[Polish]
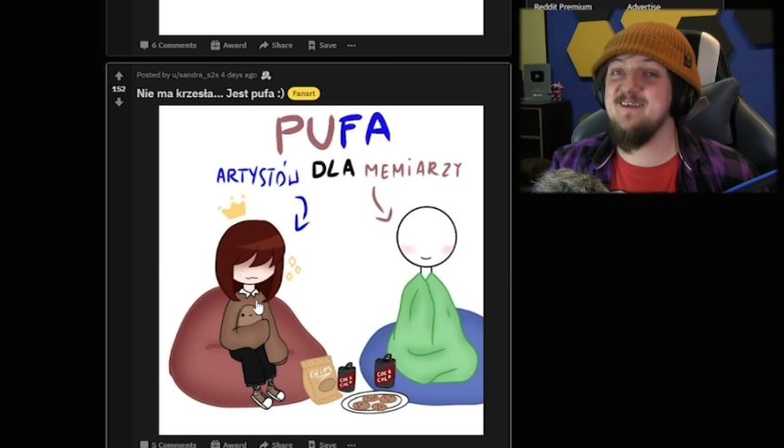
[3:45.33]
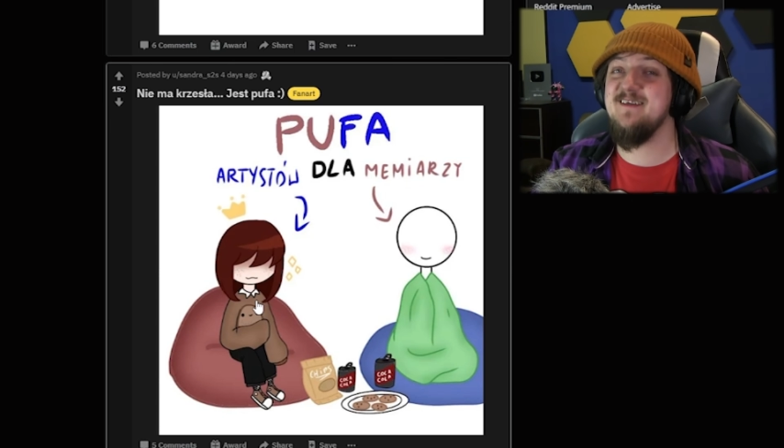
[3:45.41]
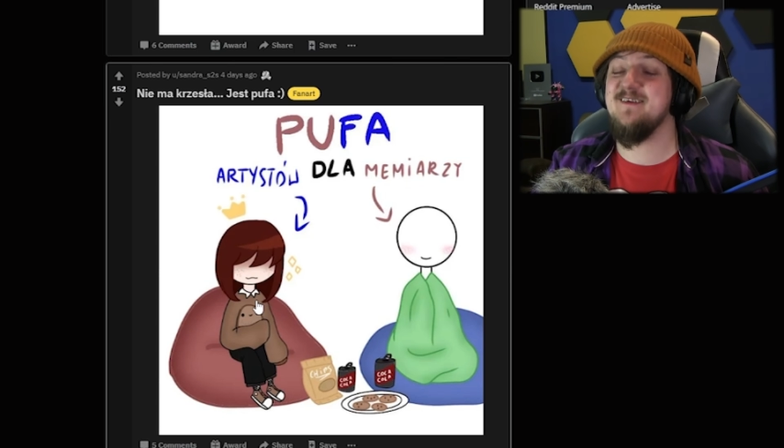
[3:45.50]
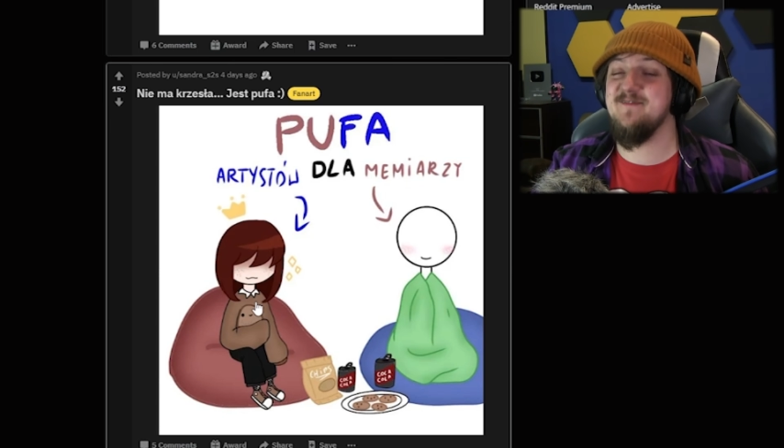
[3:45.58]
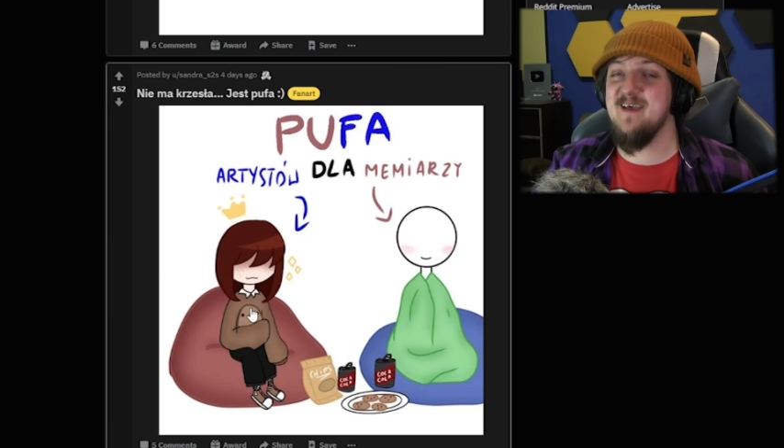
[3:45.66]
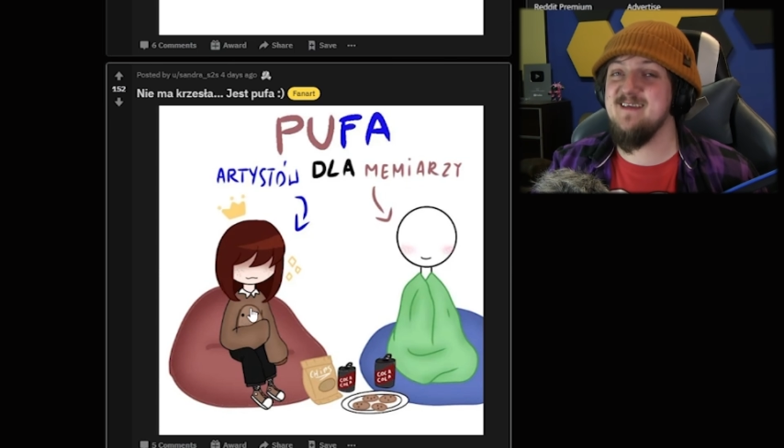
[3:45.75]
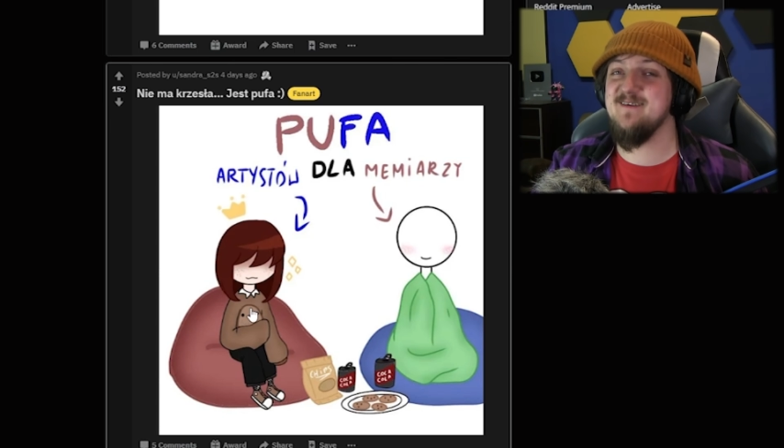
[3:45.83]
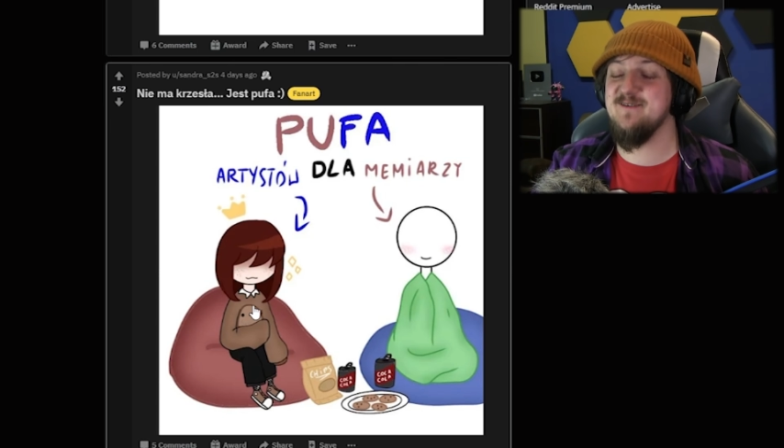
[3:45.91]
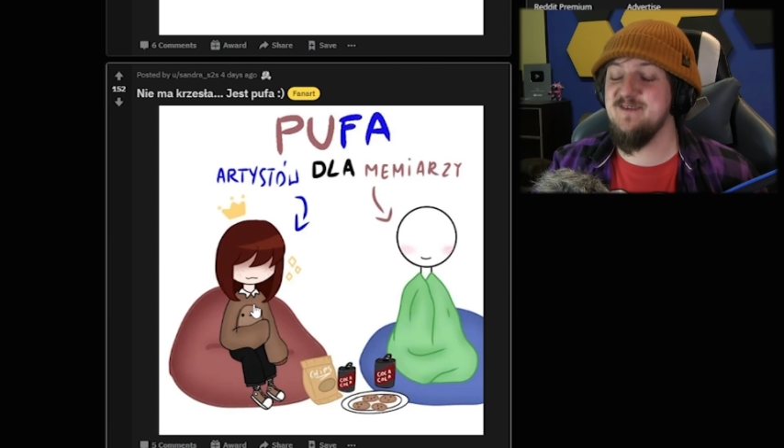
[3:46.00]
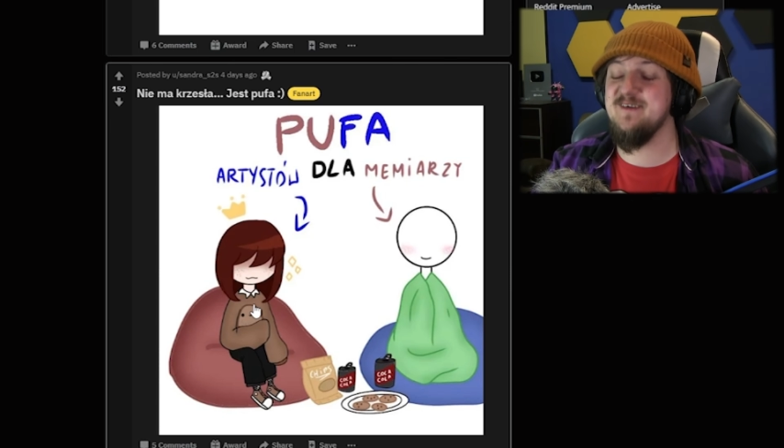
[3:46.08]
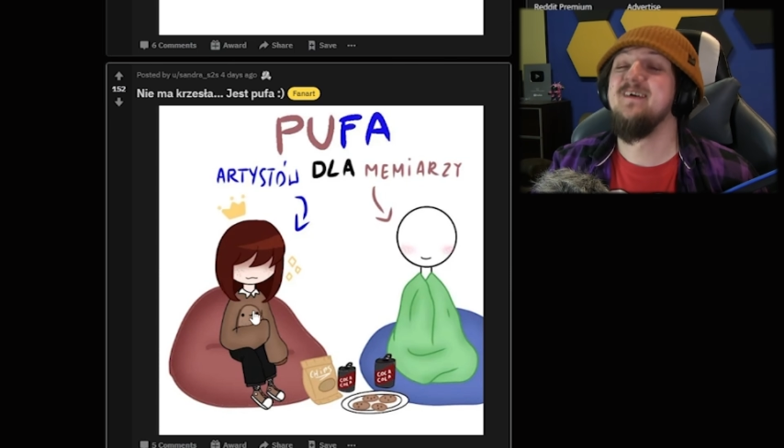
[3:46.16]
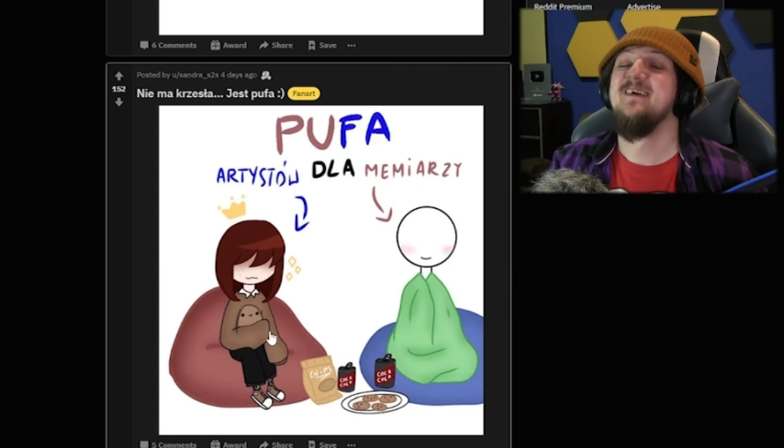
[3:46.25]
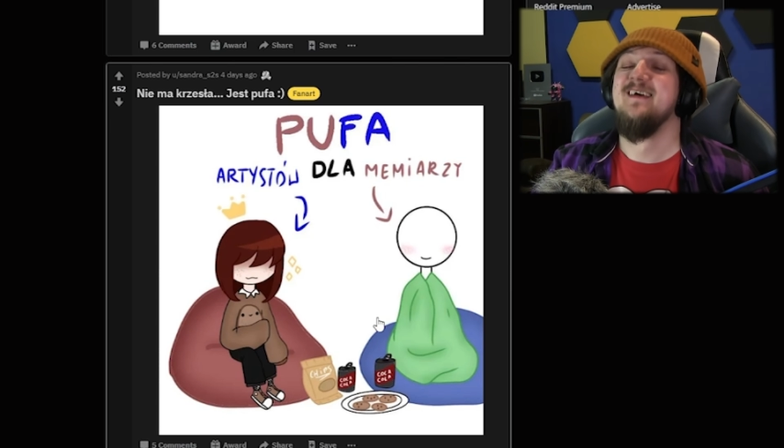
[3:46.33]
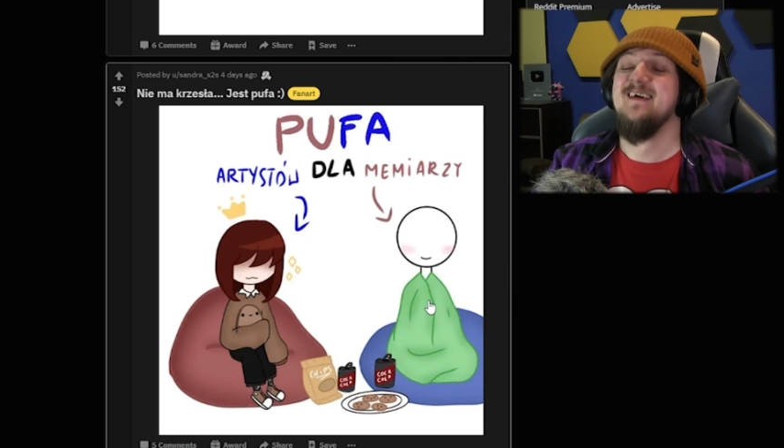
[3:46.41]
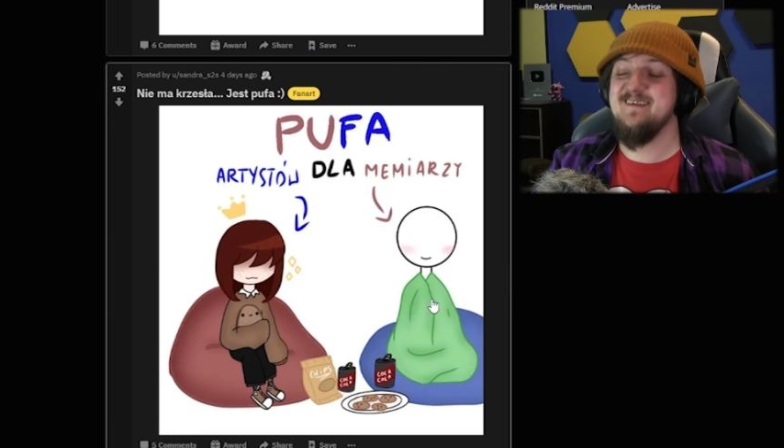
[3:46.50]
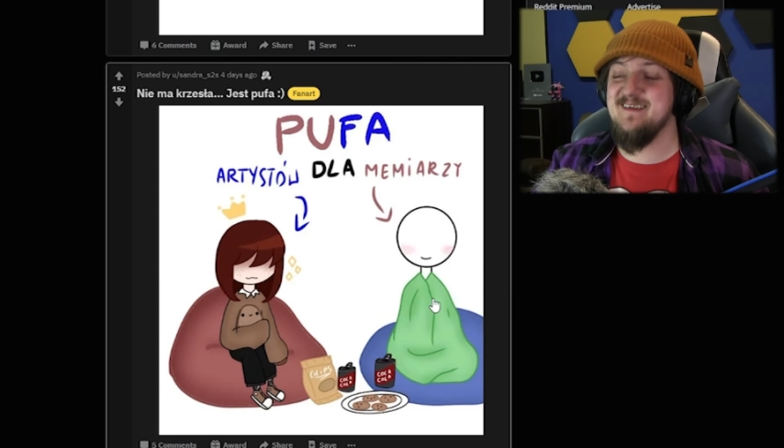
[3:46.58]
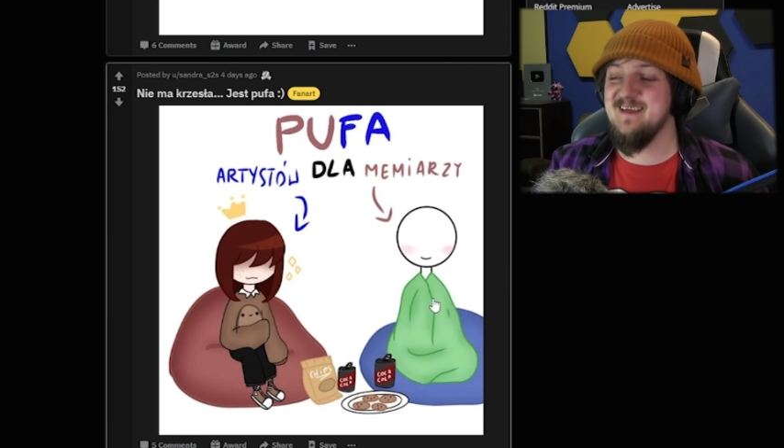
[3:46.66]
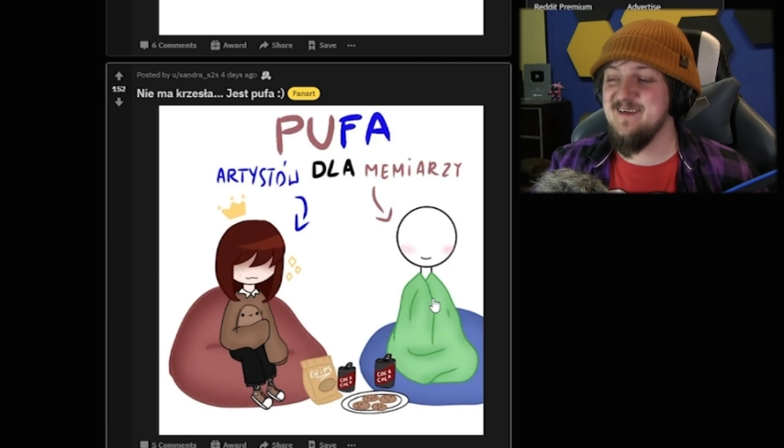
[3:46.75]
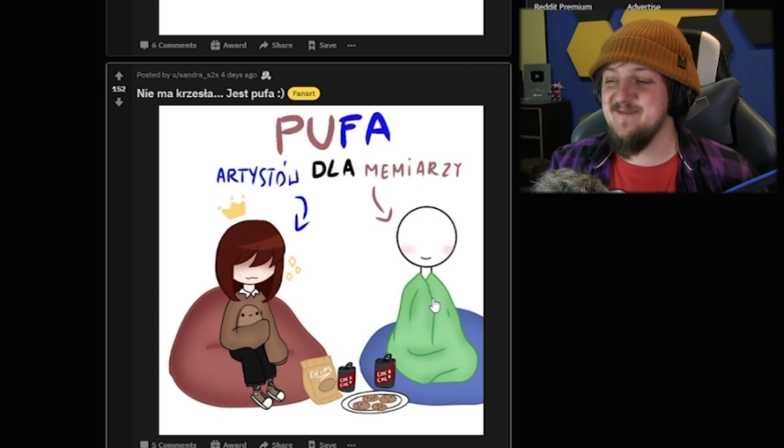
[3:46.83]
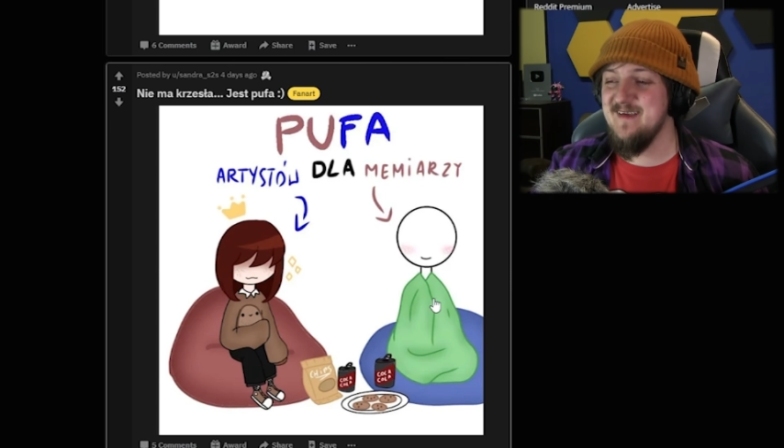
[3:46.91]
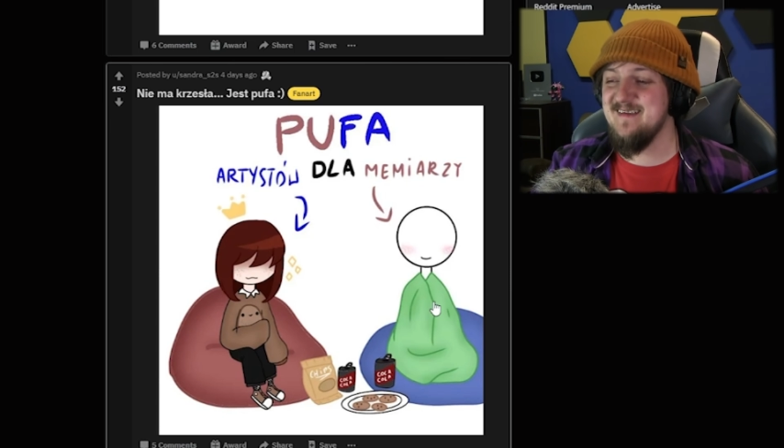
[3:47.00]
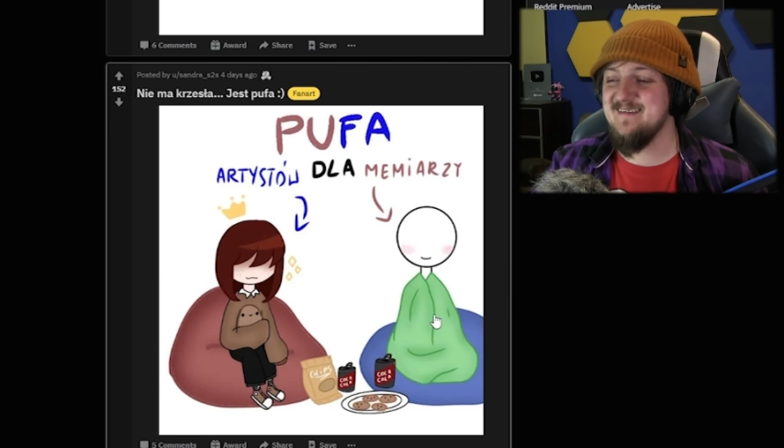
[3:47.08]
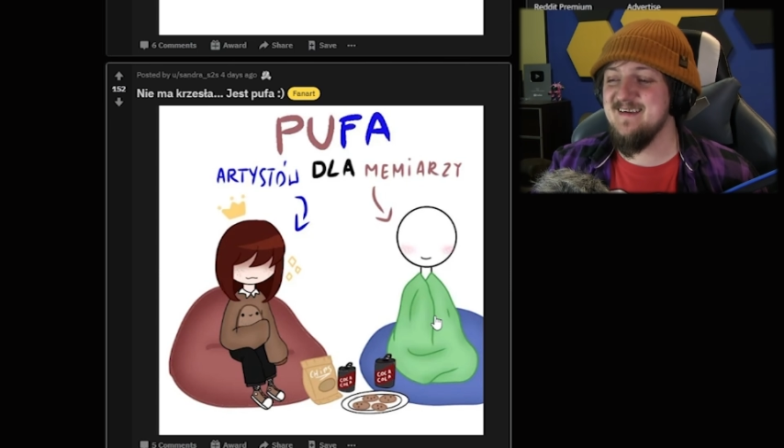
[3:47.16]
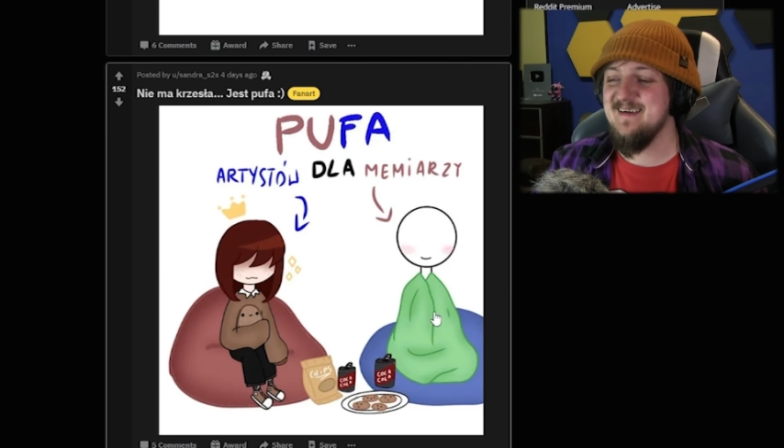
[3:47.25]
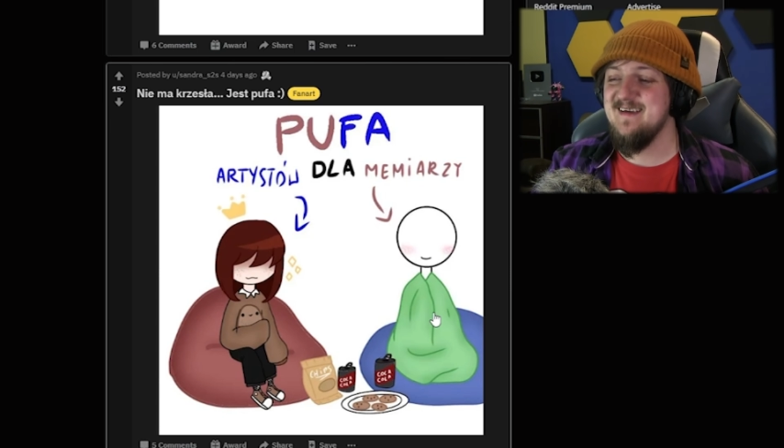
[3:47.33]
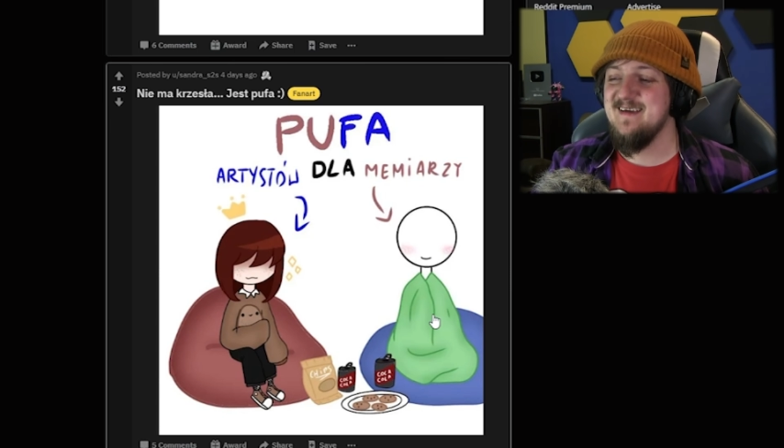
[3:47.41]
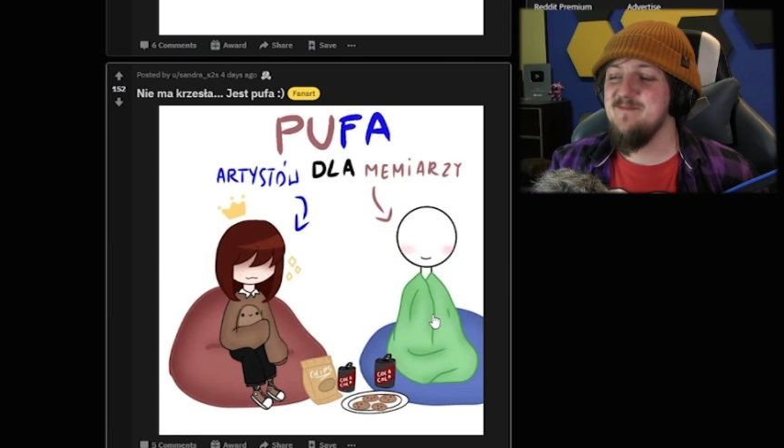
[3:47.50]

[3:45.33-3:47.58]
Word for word: Oni to wiedzą, gdzie, gdzie ich miejsce.